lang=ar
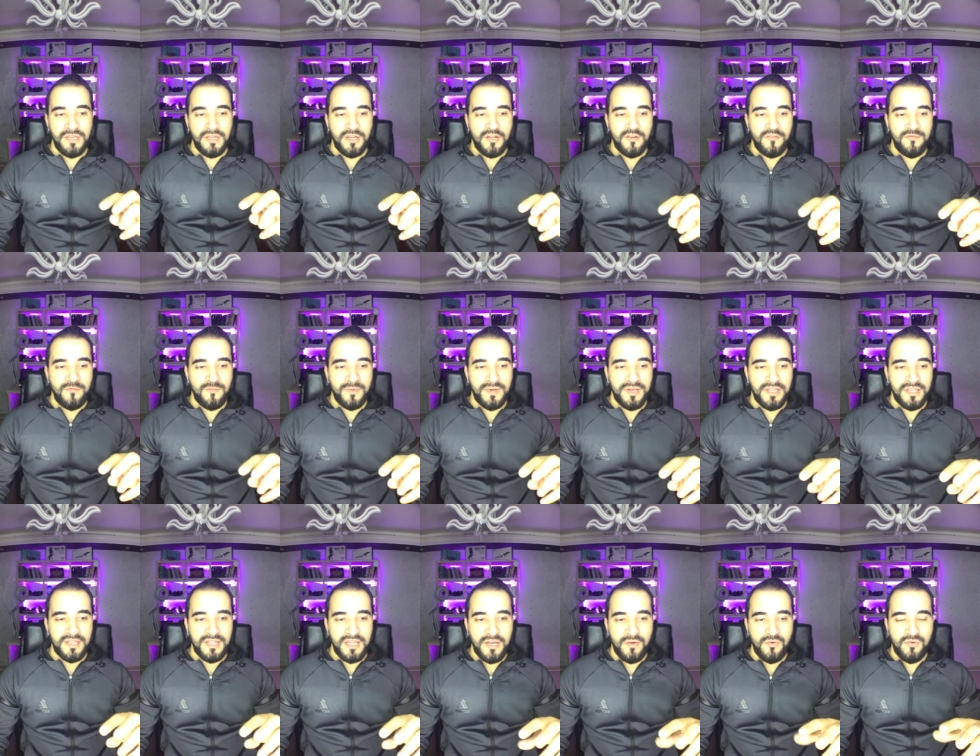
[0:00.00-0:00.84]
كيف
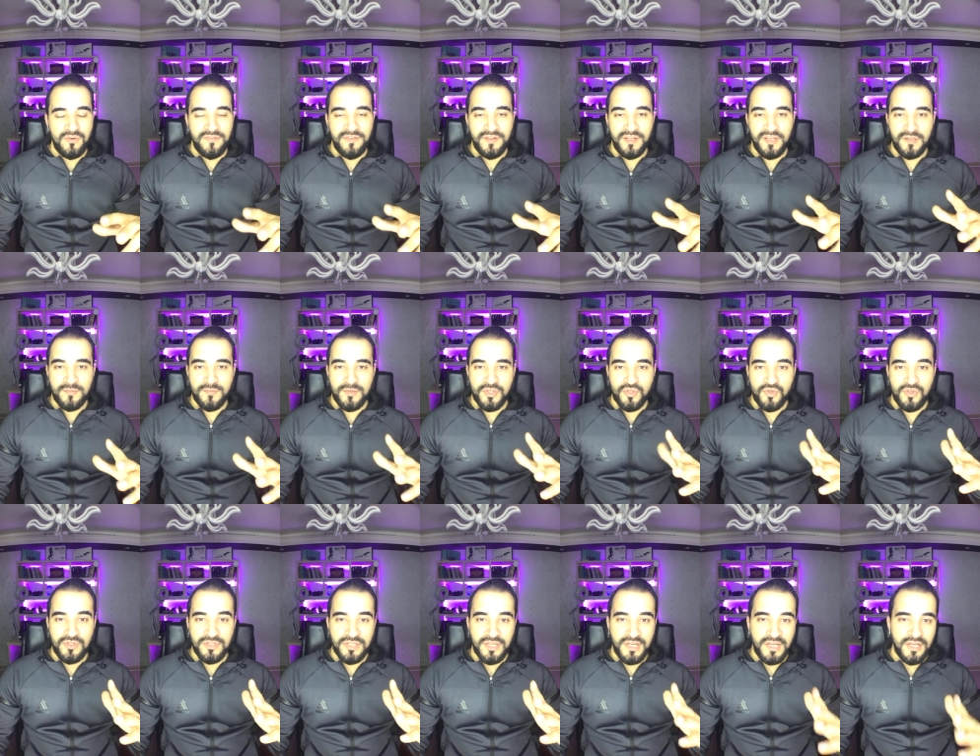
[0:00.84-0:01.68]
ممكن تحول فكرة
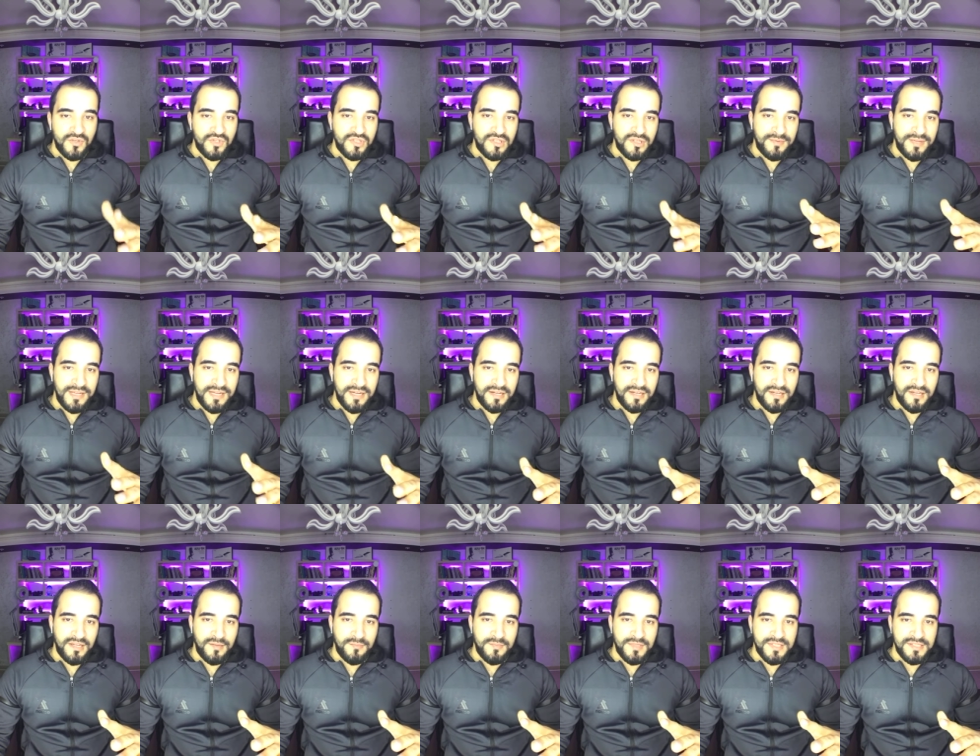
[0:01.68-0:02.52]
مشروع التخرج تبعك
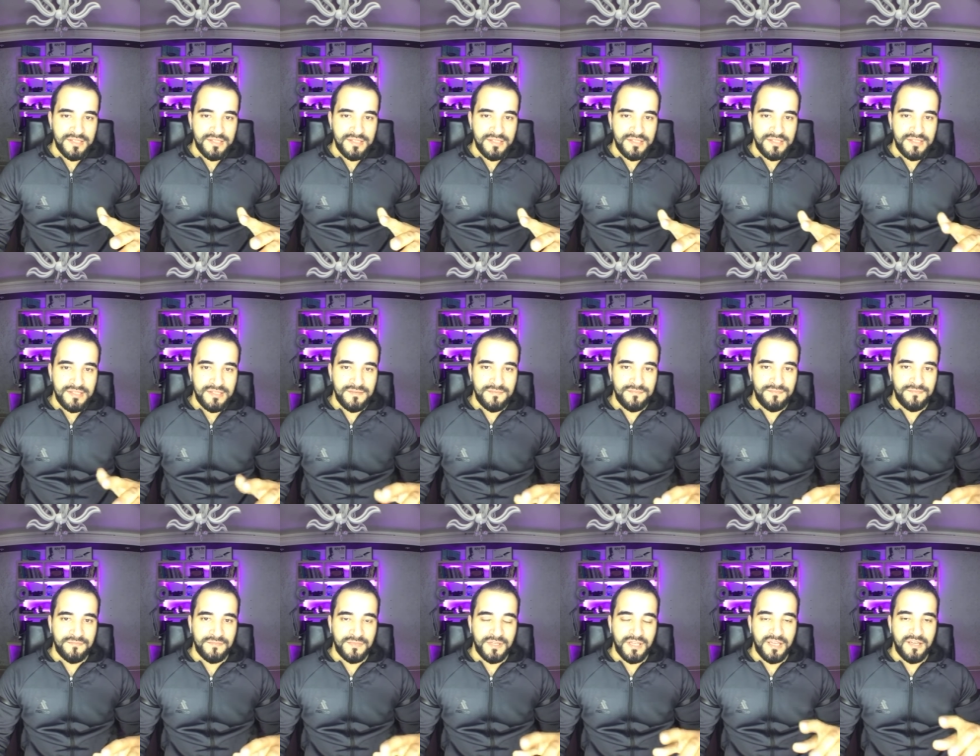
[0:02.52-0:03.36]
لبزنس
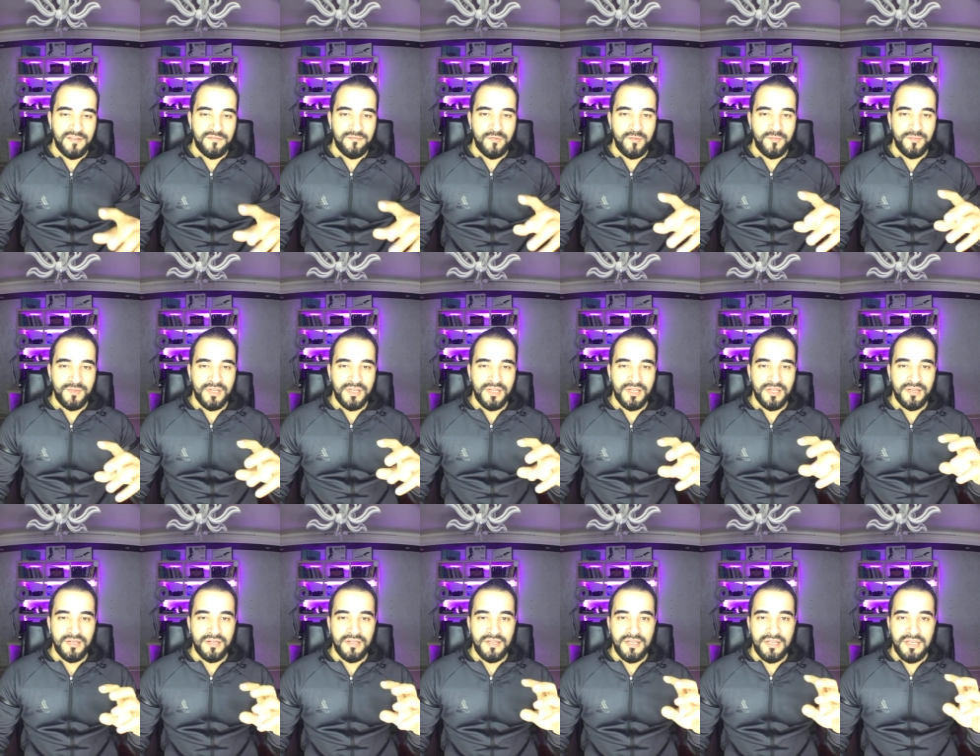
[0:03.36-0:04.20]
كيف
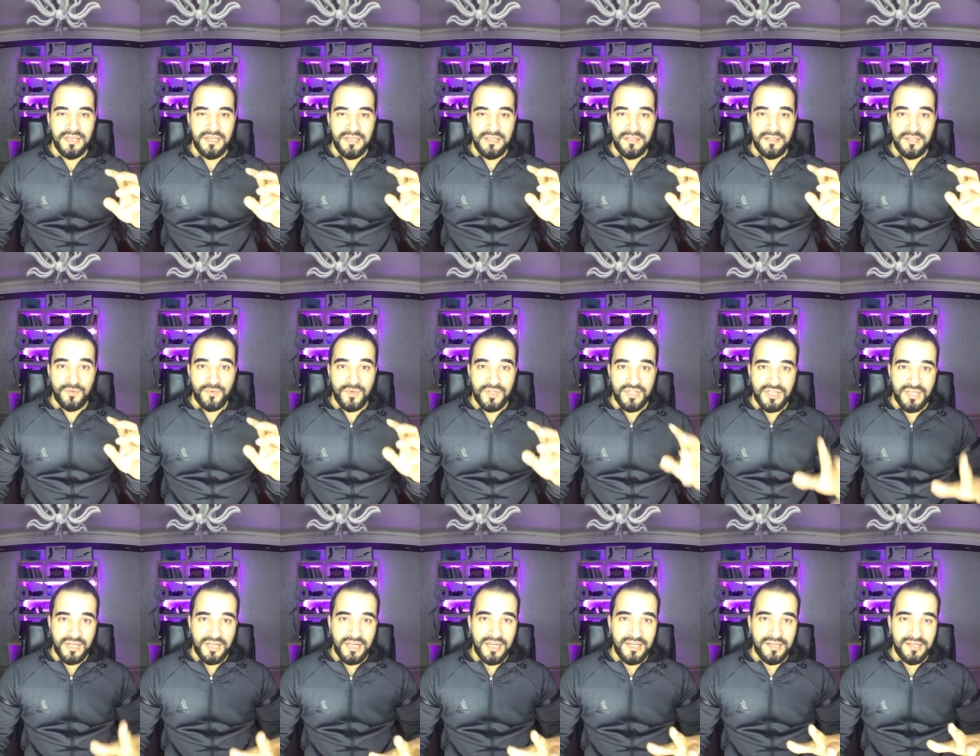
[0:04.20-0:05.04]
ممكن
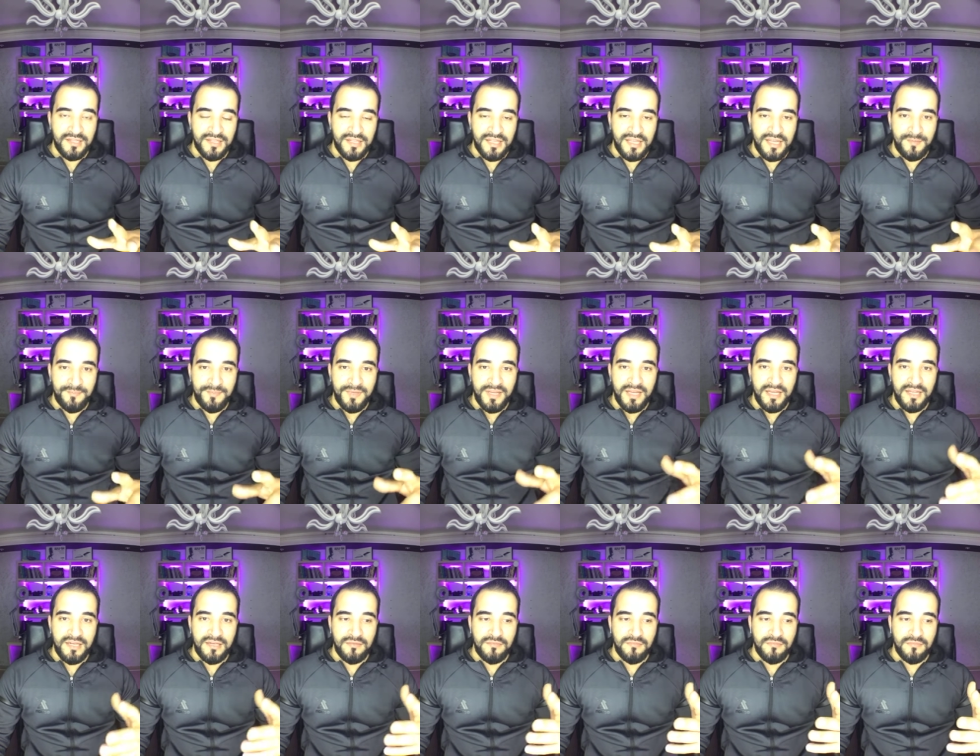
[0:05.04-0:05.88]
تتوجه لحاضنة
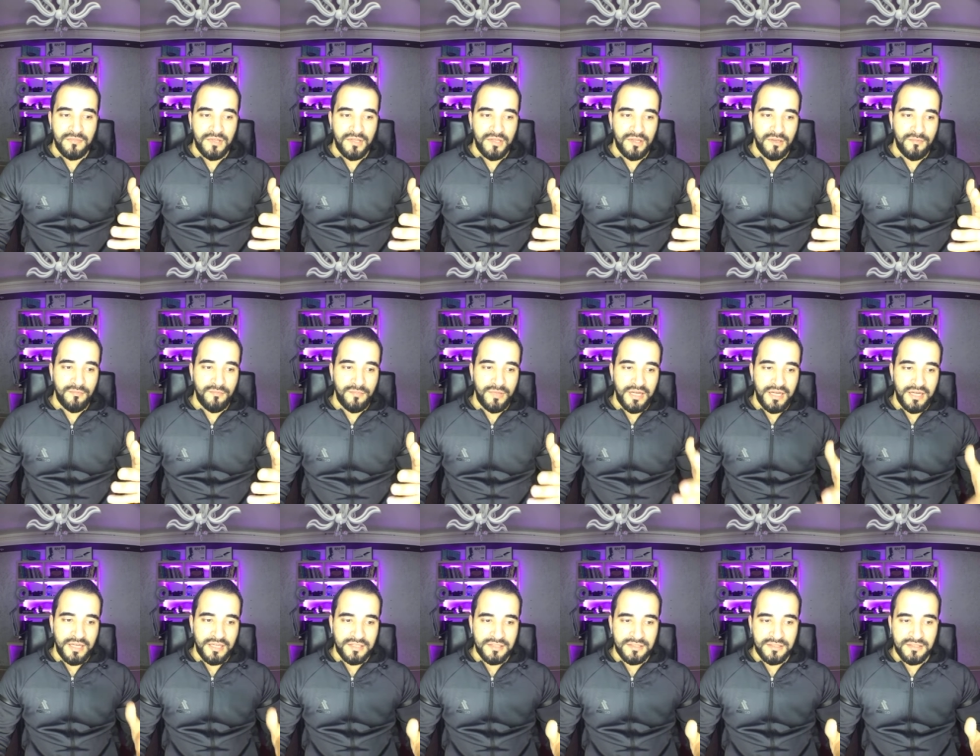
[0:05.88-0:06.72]
الأعمال آه،
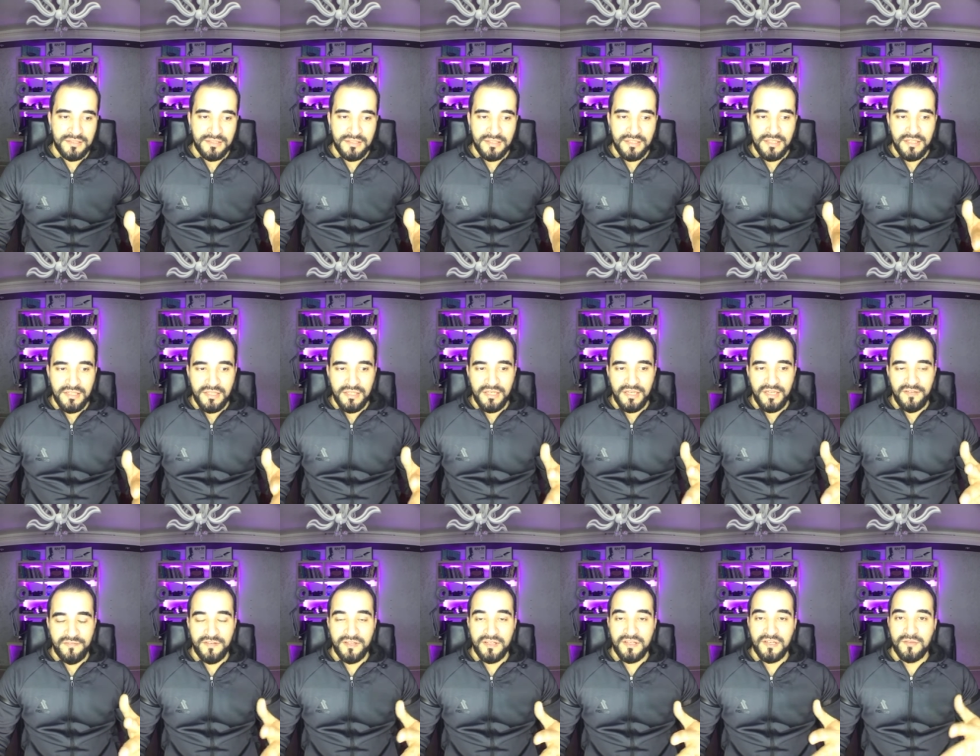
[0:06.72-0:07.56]
بعرض
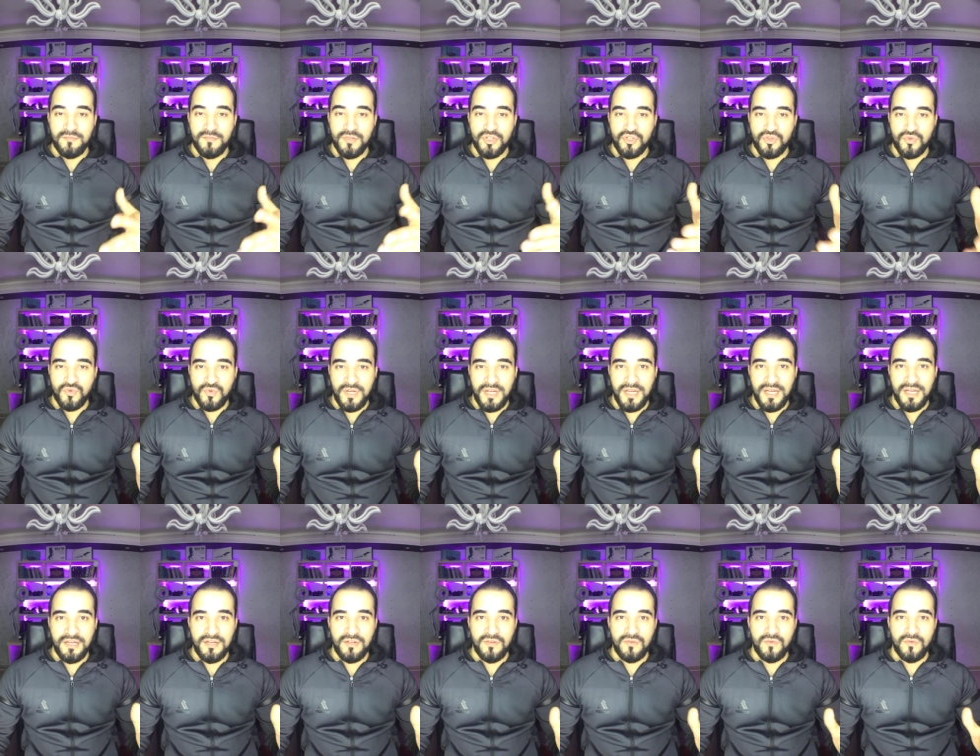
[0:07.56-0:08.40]
لفكرة
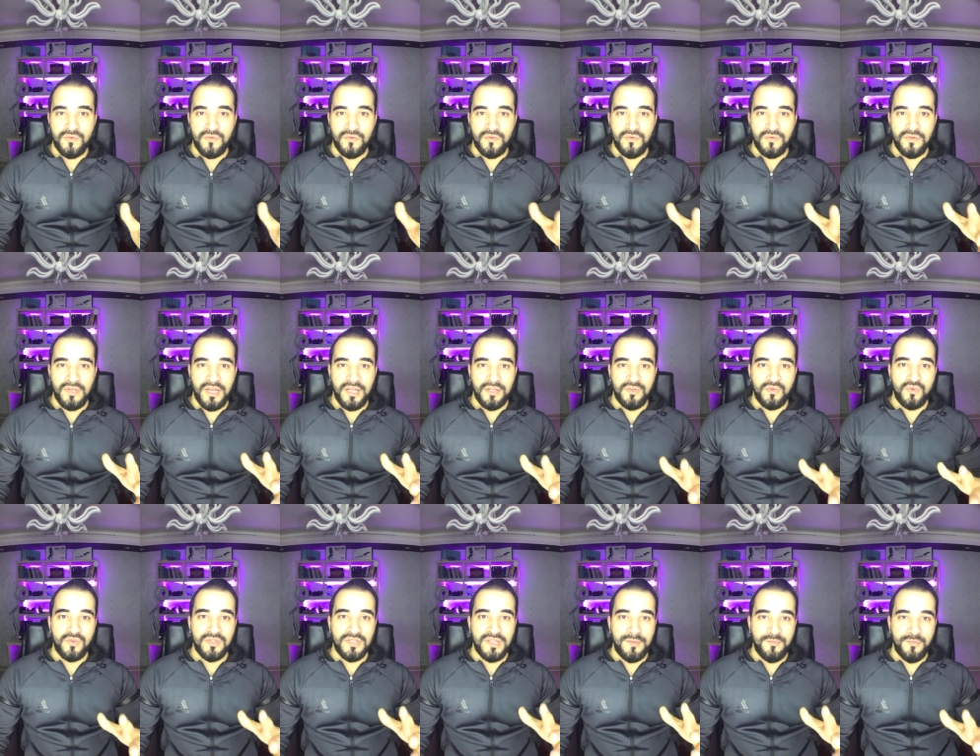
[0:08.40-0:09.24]
مشروعك
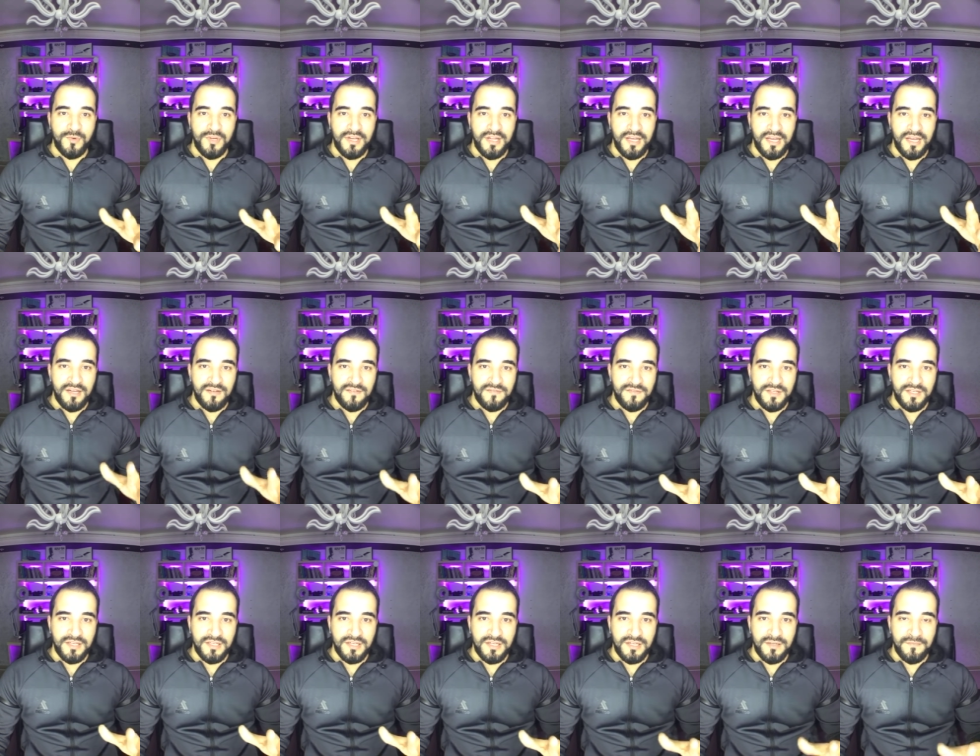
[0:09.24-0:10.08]
ويعطوك تمويل لهي
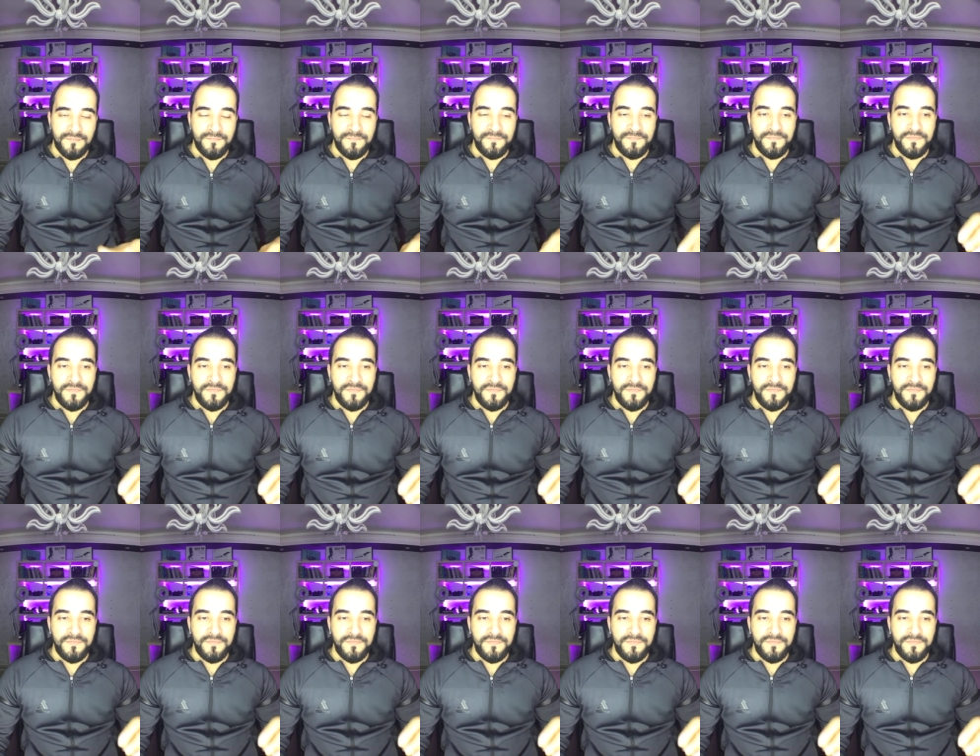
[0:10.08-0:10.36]
الفكرة